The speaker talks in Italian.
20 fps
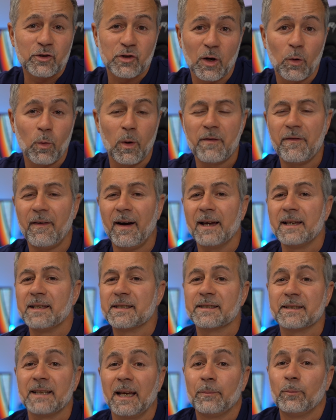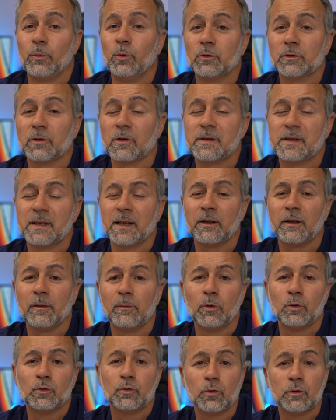c'è cioè WiFi 6.0 e
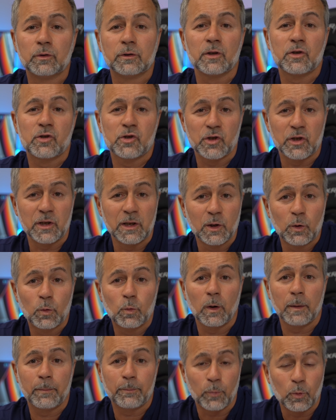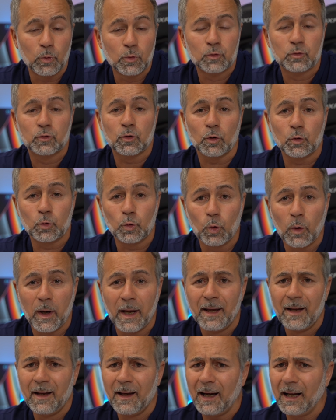Bluetooth
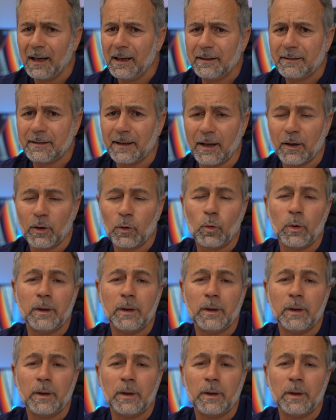5.2 all'interno,